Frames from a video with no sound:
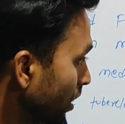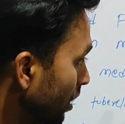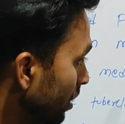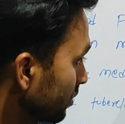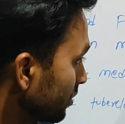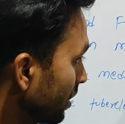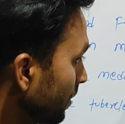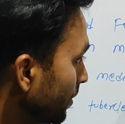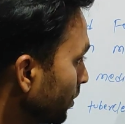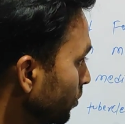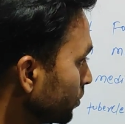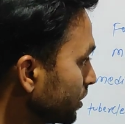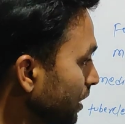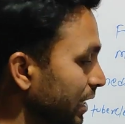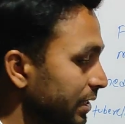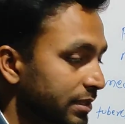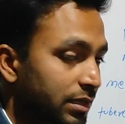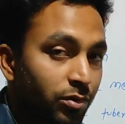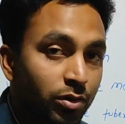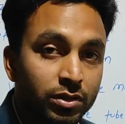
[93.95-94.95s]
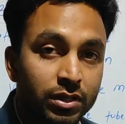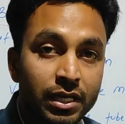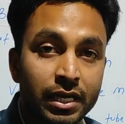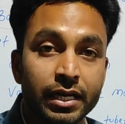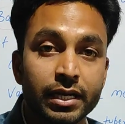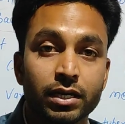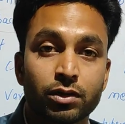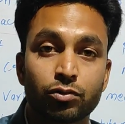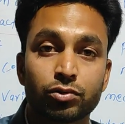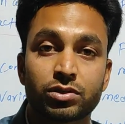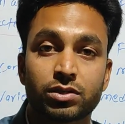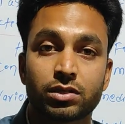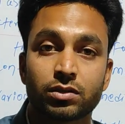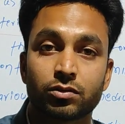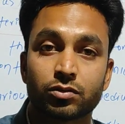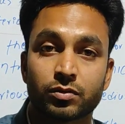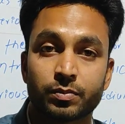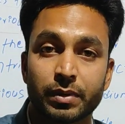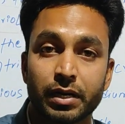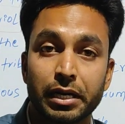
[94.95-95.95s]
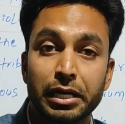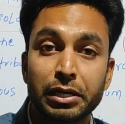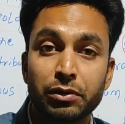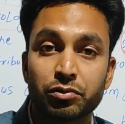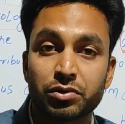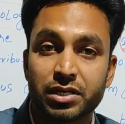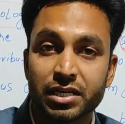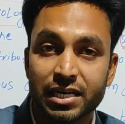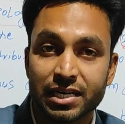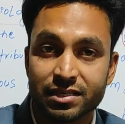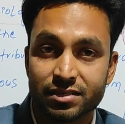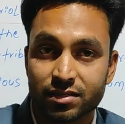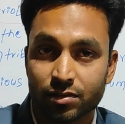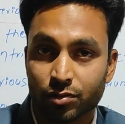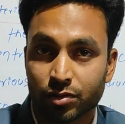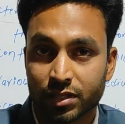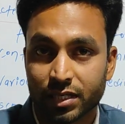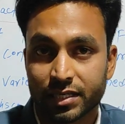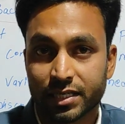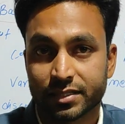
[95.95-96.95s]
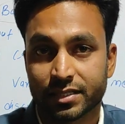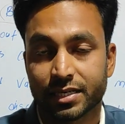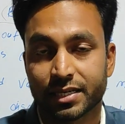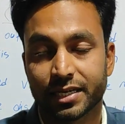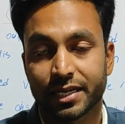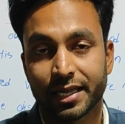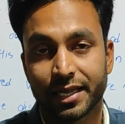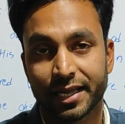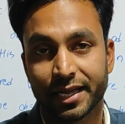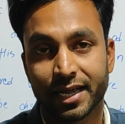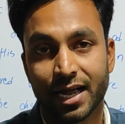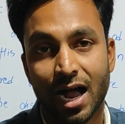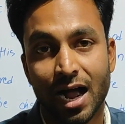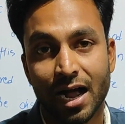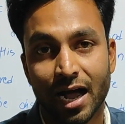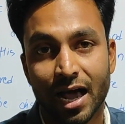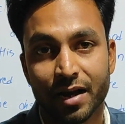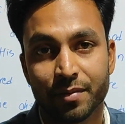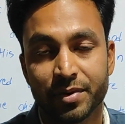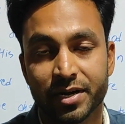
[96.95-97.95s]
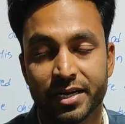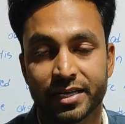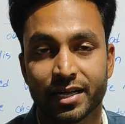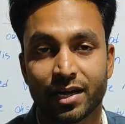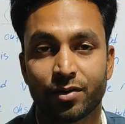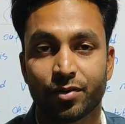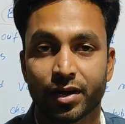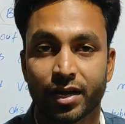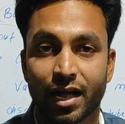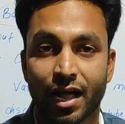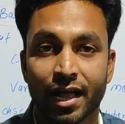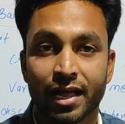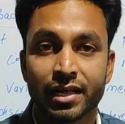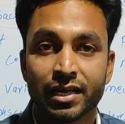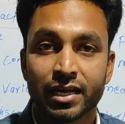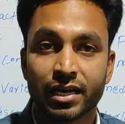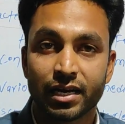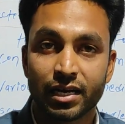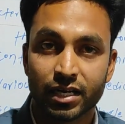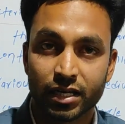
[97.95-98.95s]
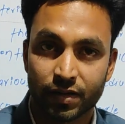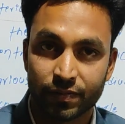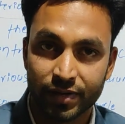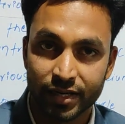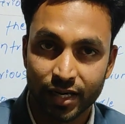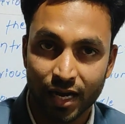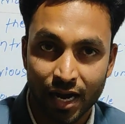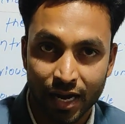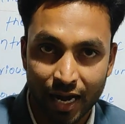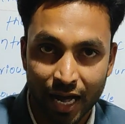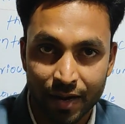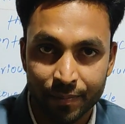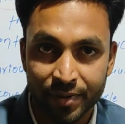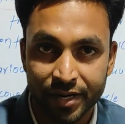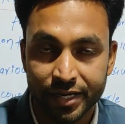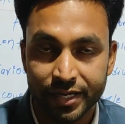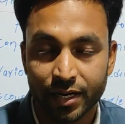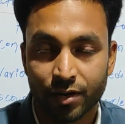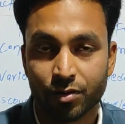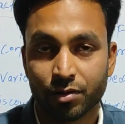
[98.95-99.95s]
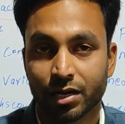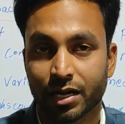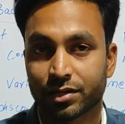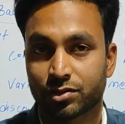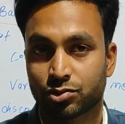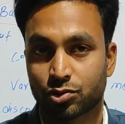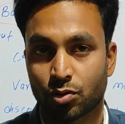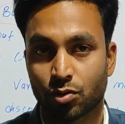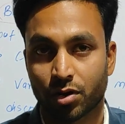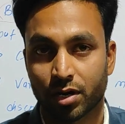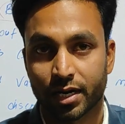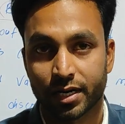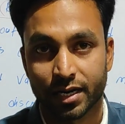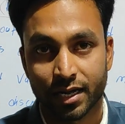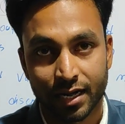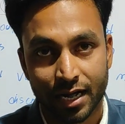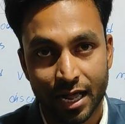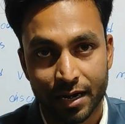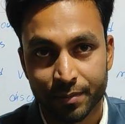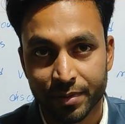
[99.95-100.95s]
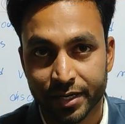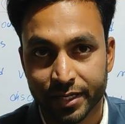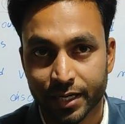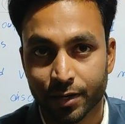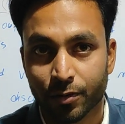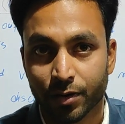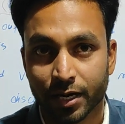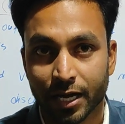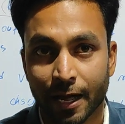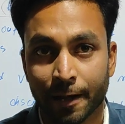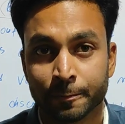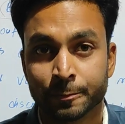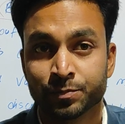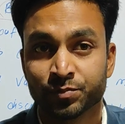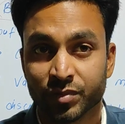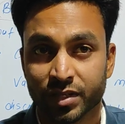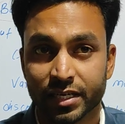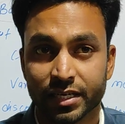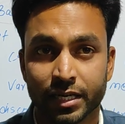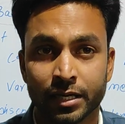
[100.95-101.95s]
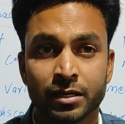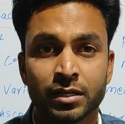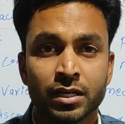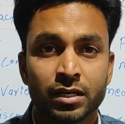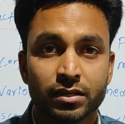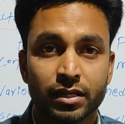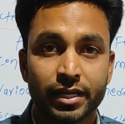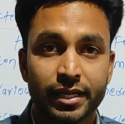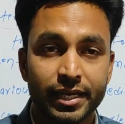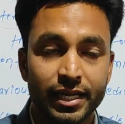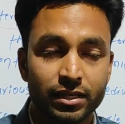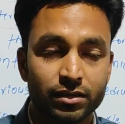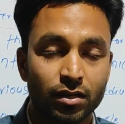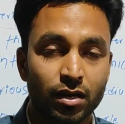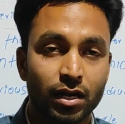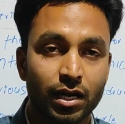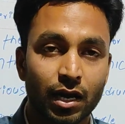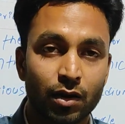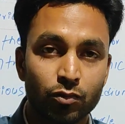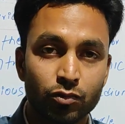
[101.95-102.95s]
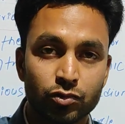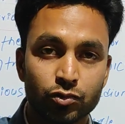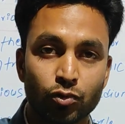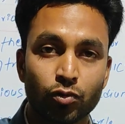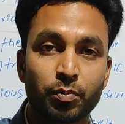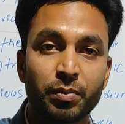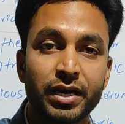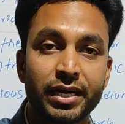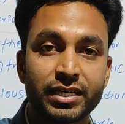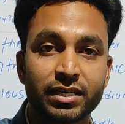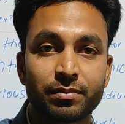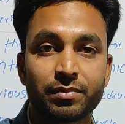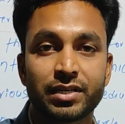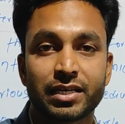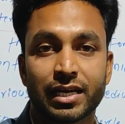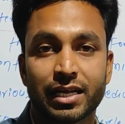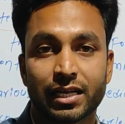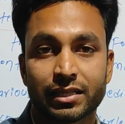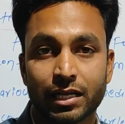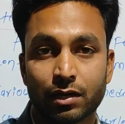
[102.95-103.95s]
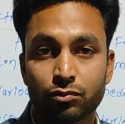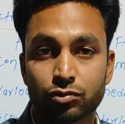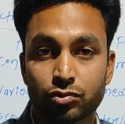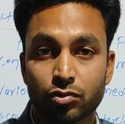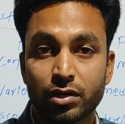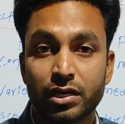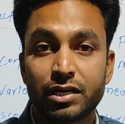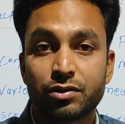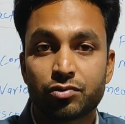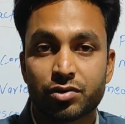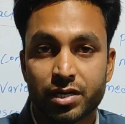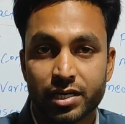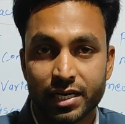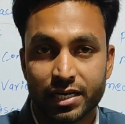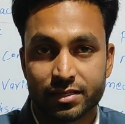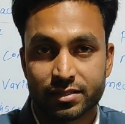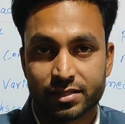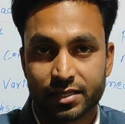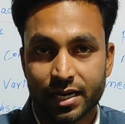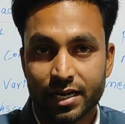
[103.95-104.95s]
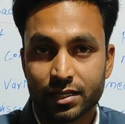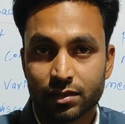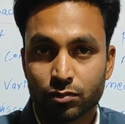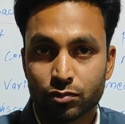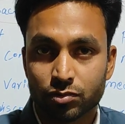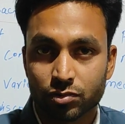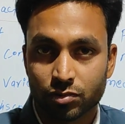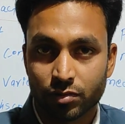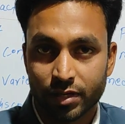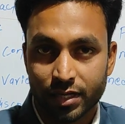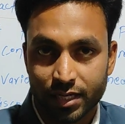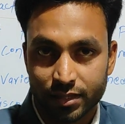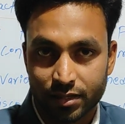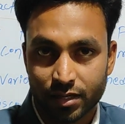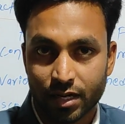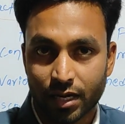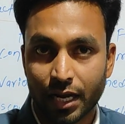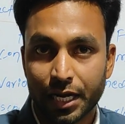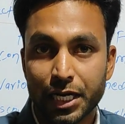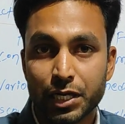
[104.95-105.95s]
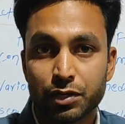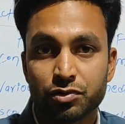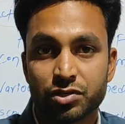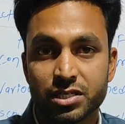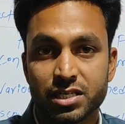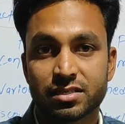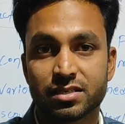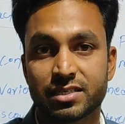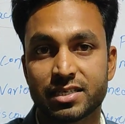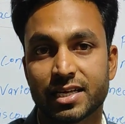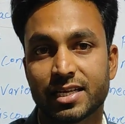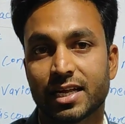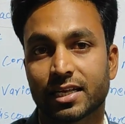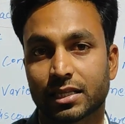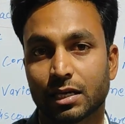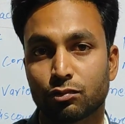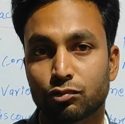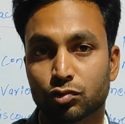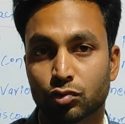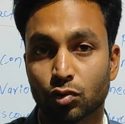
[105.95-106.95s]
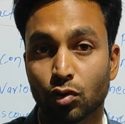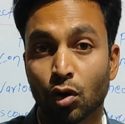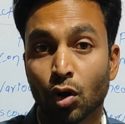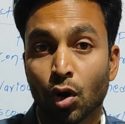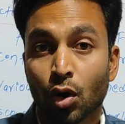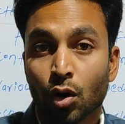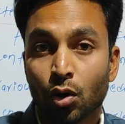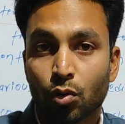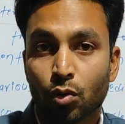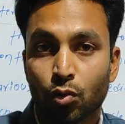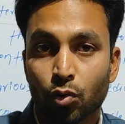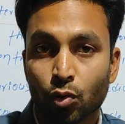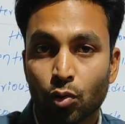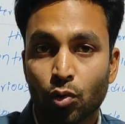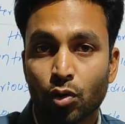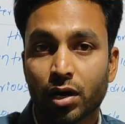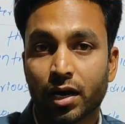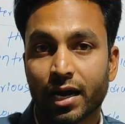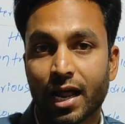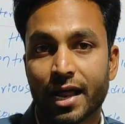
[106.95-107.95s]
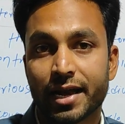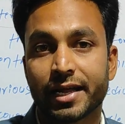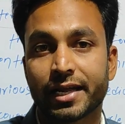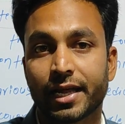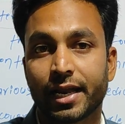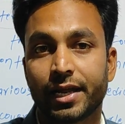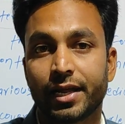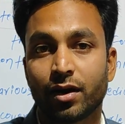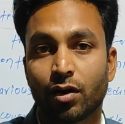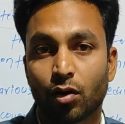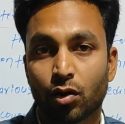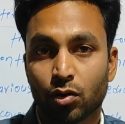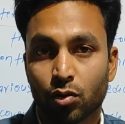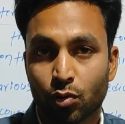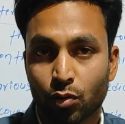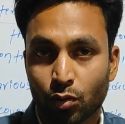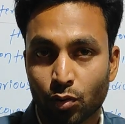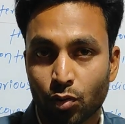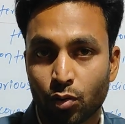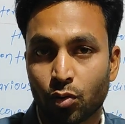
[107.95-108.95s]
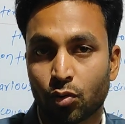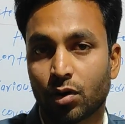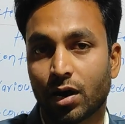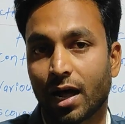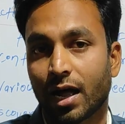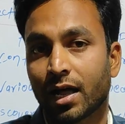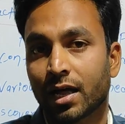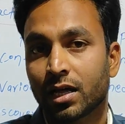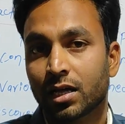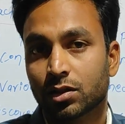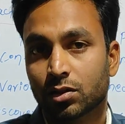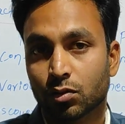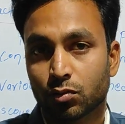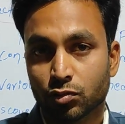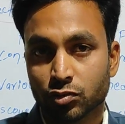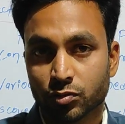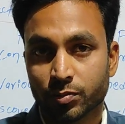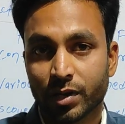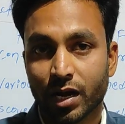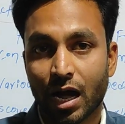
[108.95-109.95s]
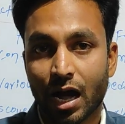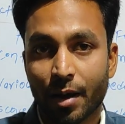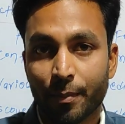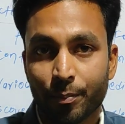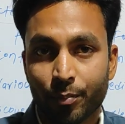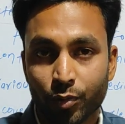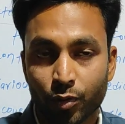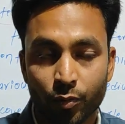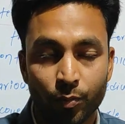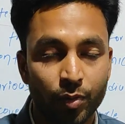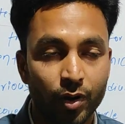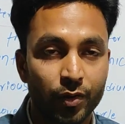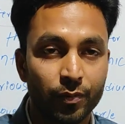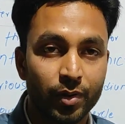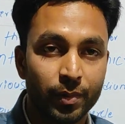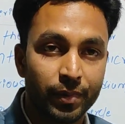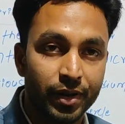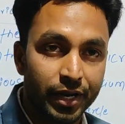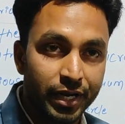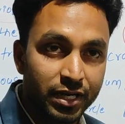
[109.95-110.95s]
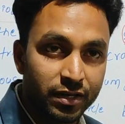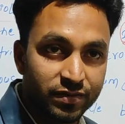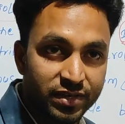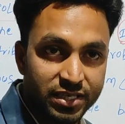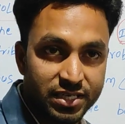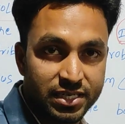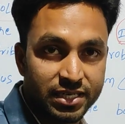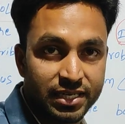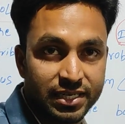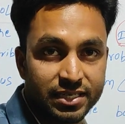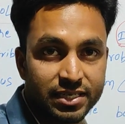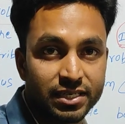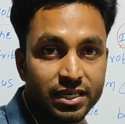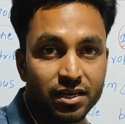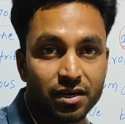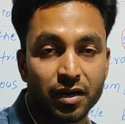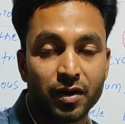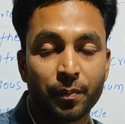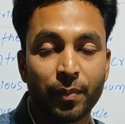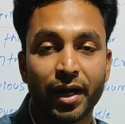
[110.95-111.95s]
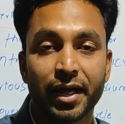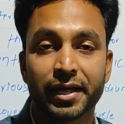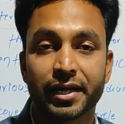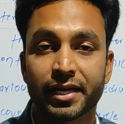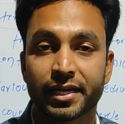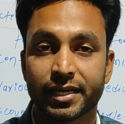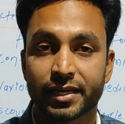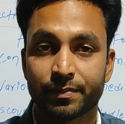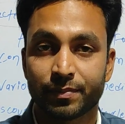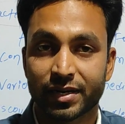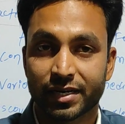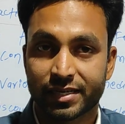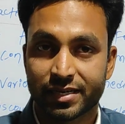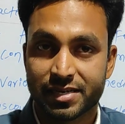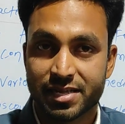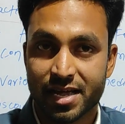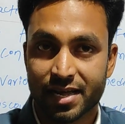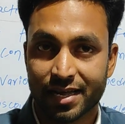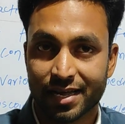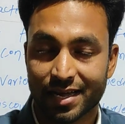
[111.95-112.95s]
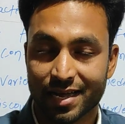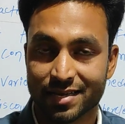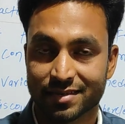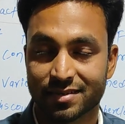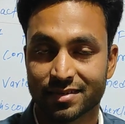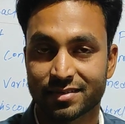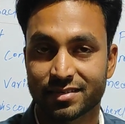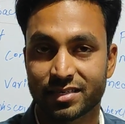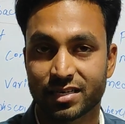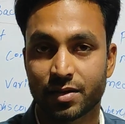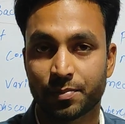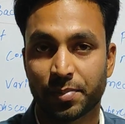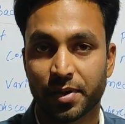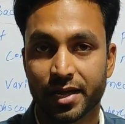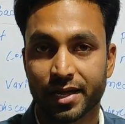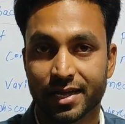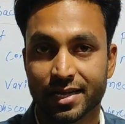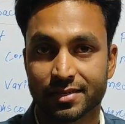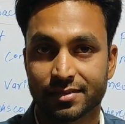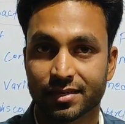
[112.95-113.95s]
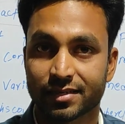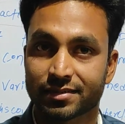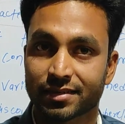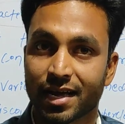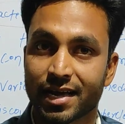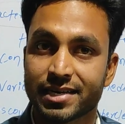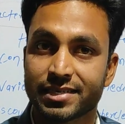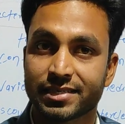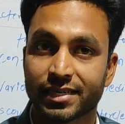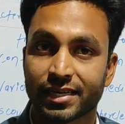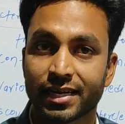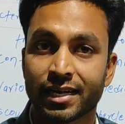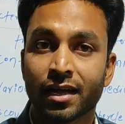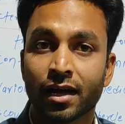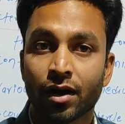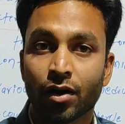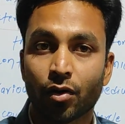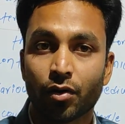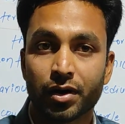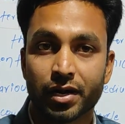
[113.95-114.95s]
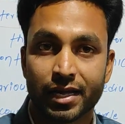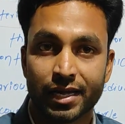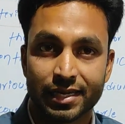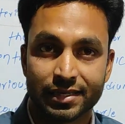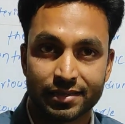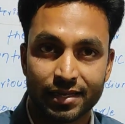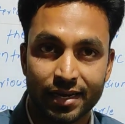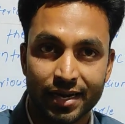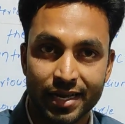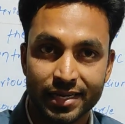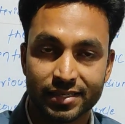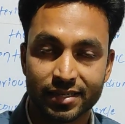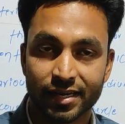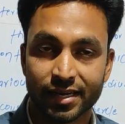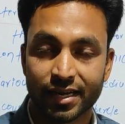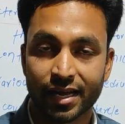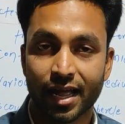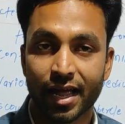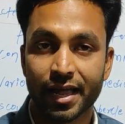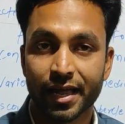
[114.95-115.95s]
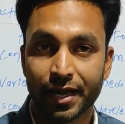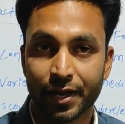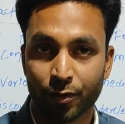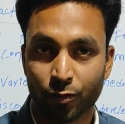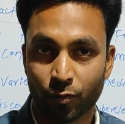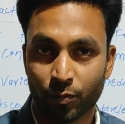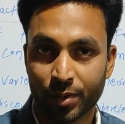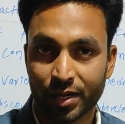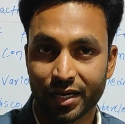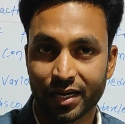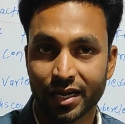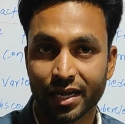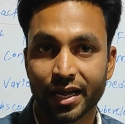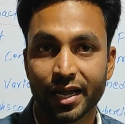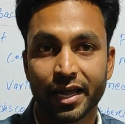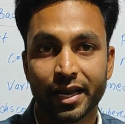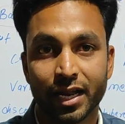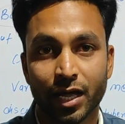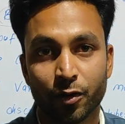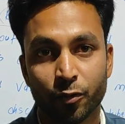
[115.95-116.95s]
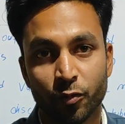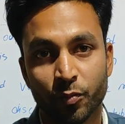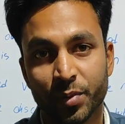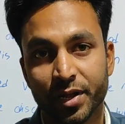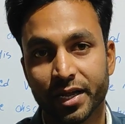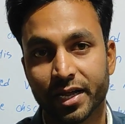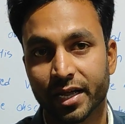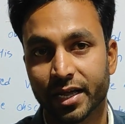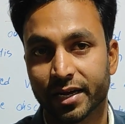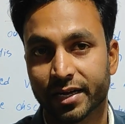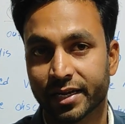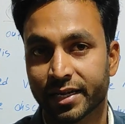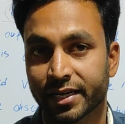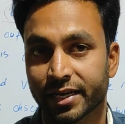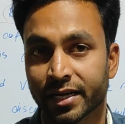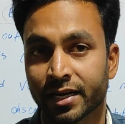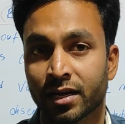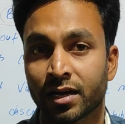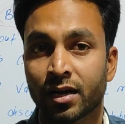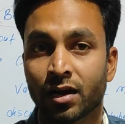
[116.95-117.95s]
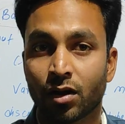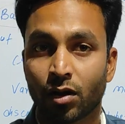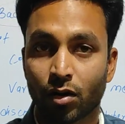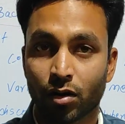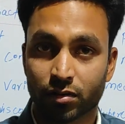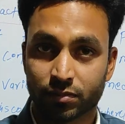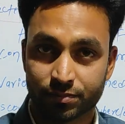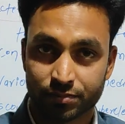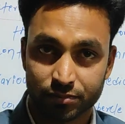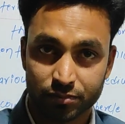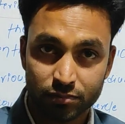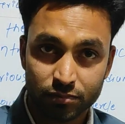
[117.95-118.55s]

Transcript: कल्चर में कुछ ऐसे होते हैं कि कुछ उसमें न्यूट्रिएंट्स होते हैं जैसे कि एग आगार मीडिया हो गया लिक्विड आगार मीडिया हो गया चॉकलेट आगार मीडिया हो गया ठीक है तो एक तरह का उसको मीडियम दिया जाता है उसको न्यूट्रिएंट्स कहें तो उसको एक तरह का न्यूट्रिएंट्स दिया जाता है उसको ग्रो कराने के लिए और ग्रो होगा तो उसमें आप प्रॉपर वे में इन्वेस्टिगेशन कर पाएंगे कि बैक्टीरिया का कैसा शेप है कैसा साइज है और कैसा नेचर का है एरोबिक है एनारोबिक है ठीक है और